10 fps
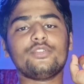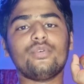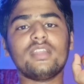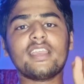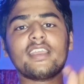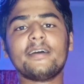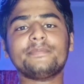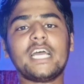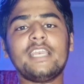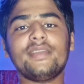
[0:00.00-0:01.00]
एम एस धोनी की
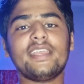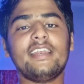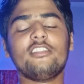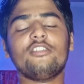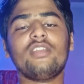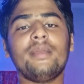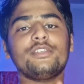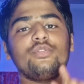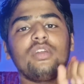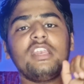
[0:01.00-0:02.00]
कप्तानी में खेल रहे थे तो एम
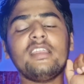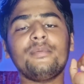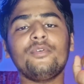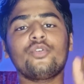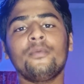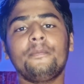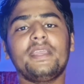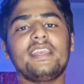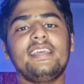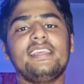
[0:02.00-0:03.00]
एस धोनी ने भी उनको
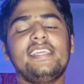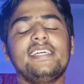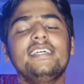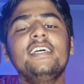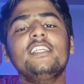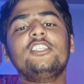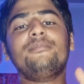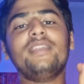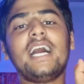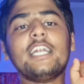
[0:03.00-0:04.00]
पिक नहीं किया
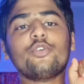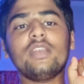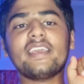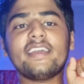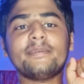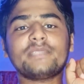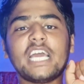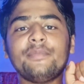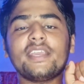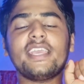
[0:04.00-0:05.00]
जब विराट कोहली की कप्तानी में